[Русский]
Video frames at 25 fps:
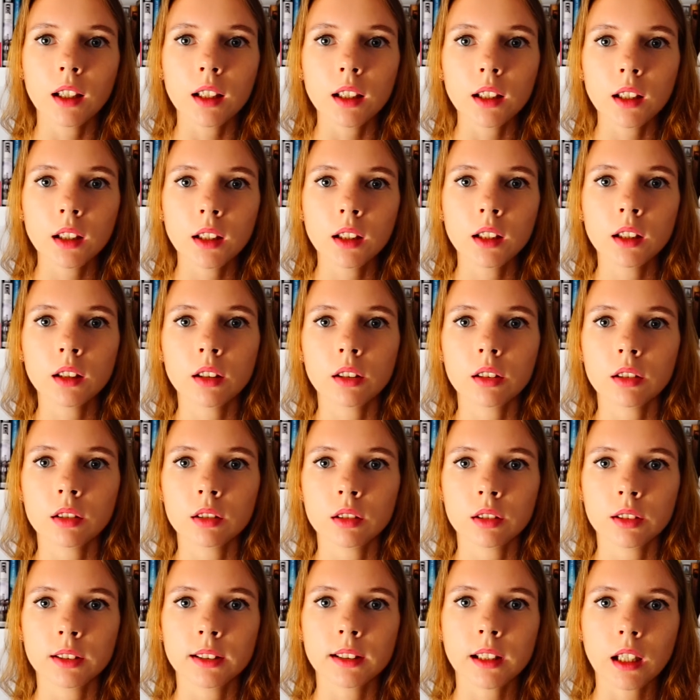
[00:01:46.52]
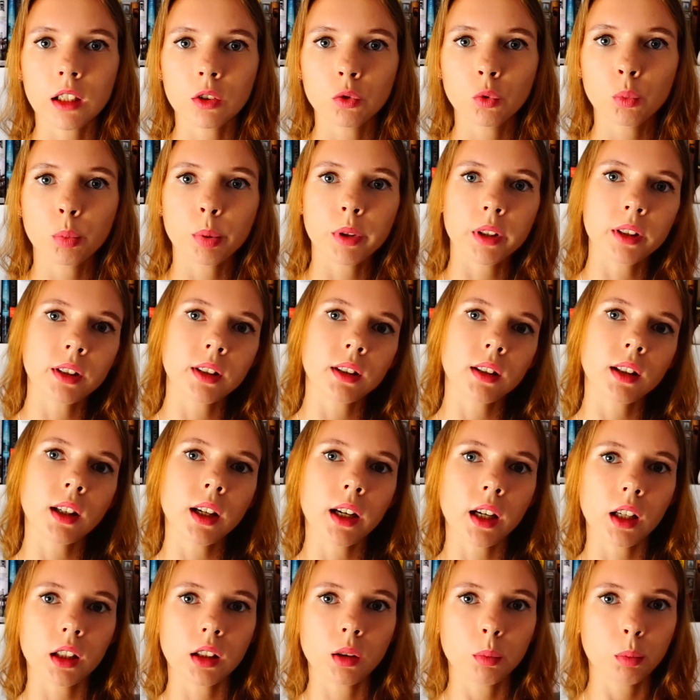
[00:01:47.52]
И э, страну
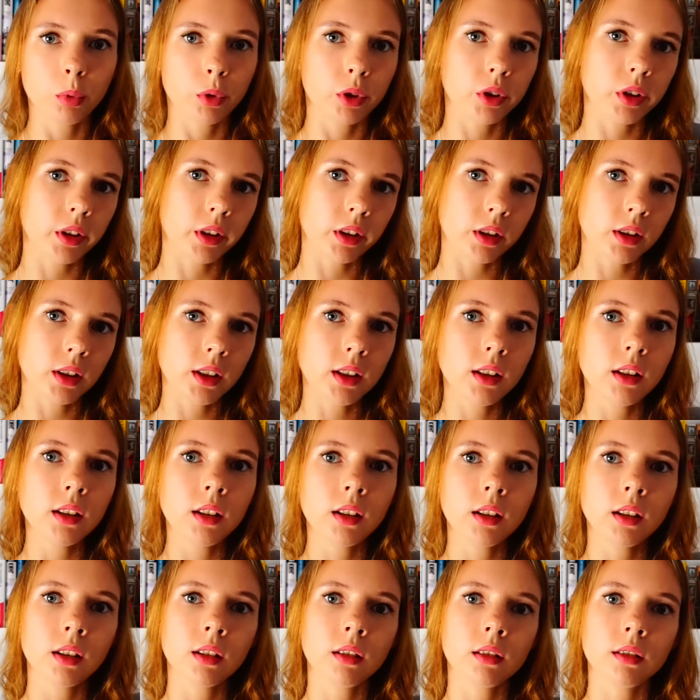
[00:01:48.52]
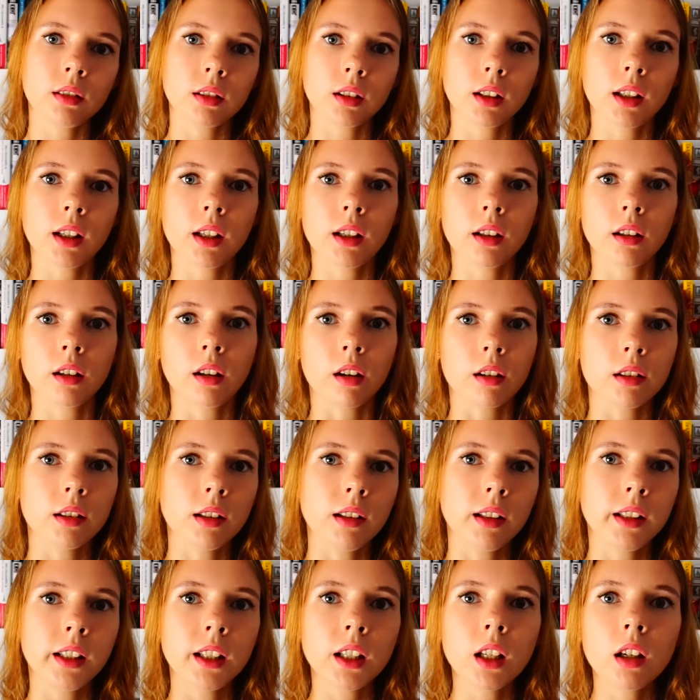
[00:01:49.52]
пересекает посередине такая
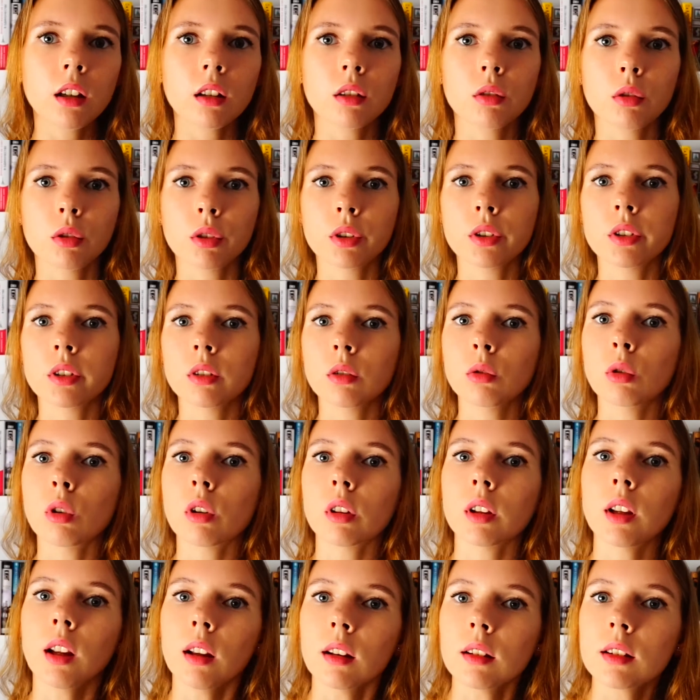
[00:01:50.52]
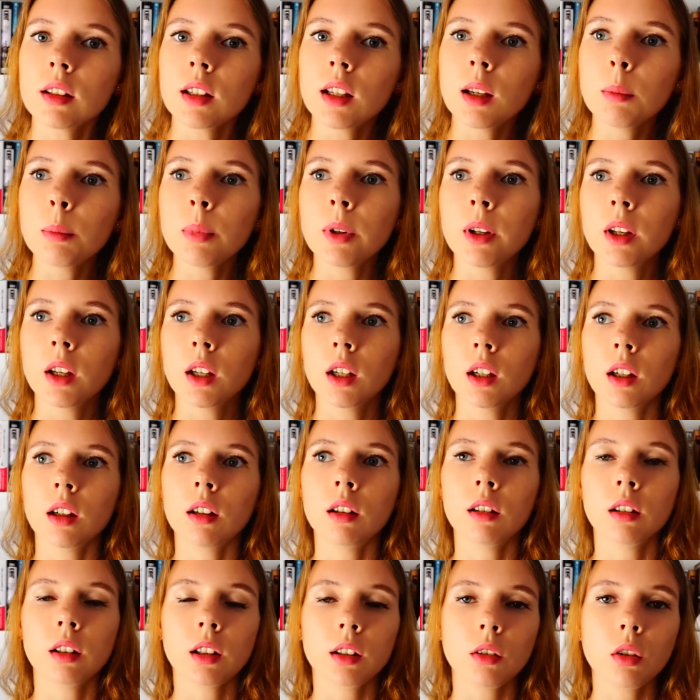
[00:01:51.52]
кордильера, то есть горная цепь,
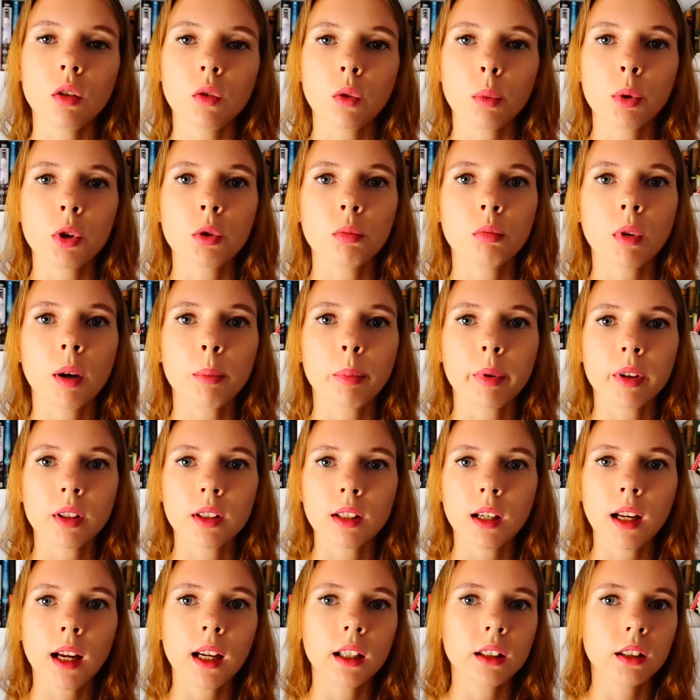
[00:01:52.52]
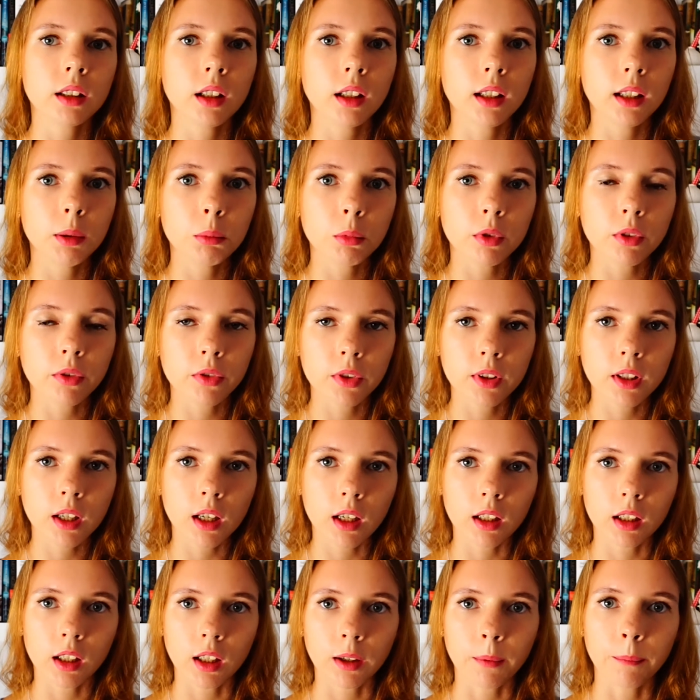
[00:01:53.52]
э, которая, в общем, определяет климат в
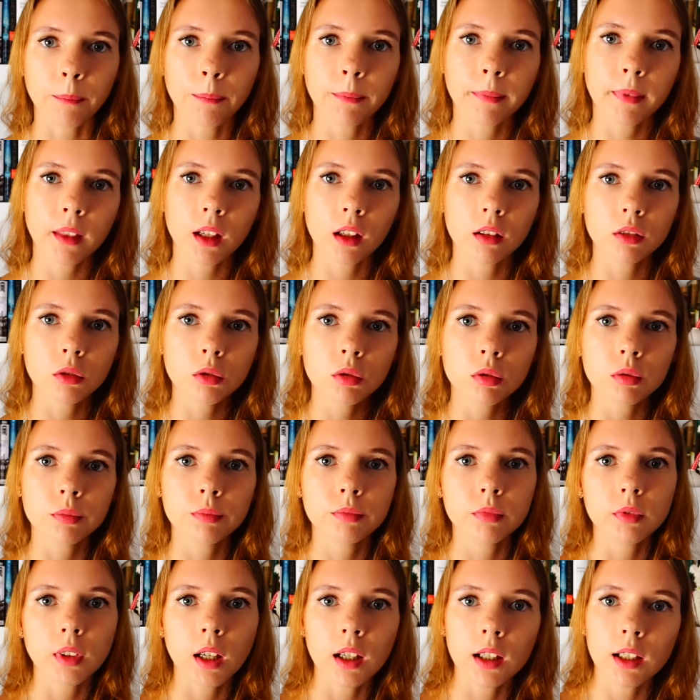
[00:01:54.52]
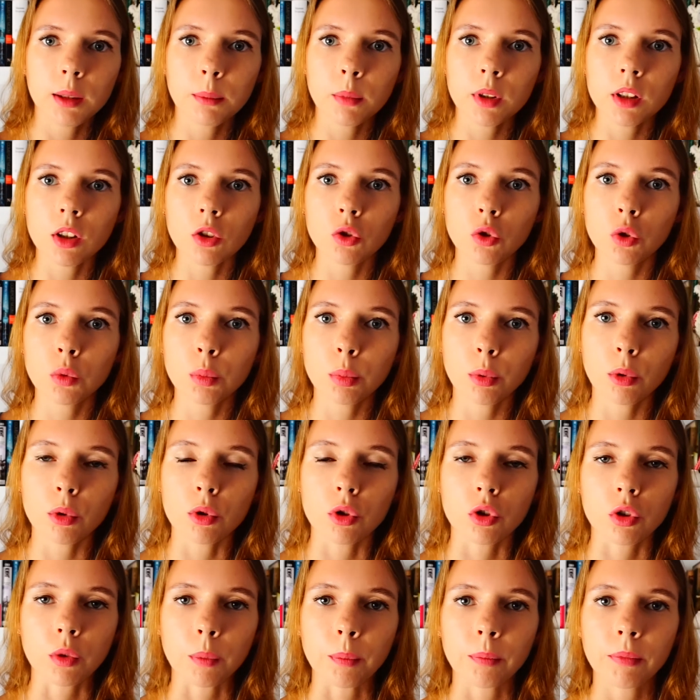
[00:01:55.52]
стране. Ну, о климате чуть
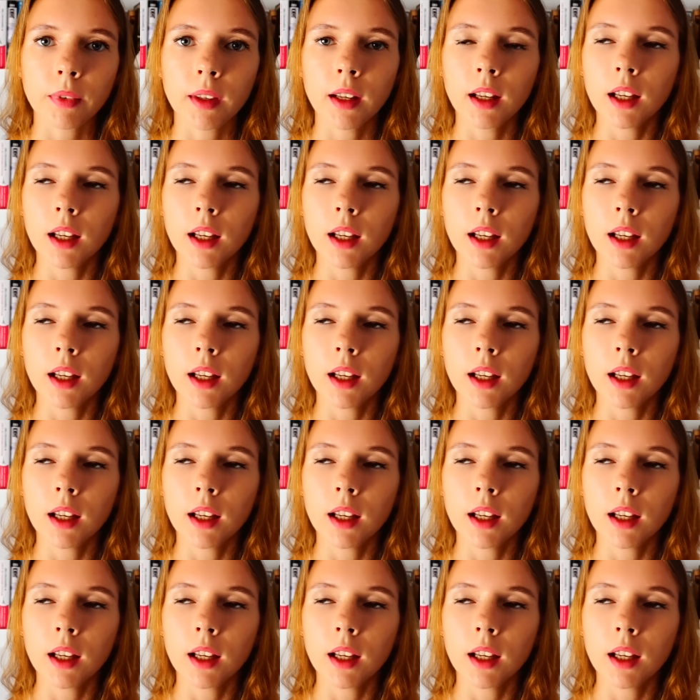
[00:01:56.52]
позже.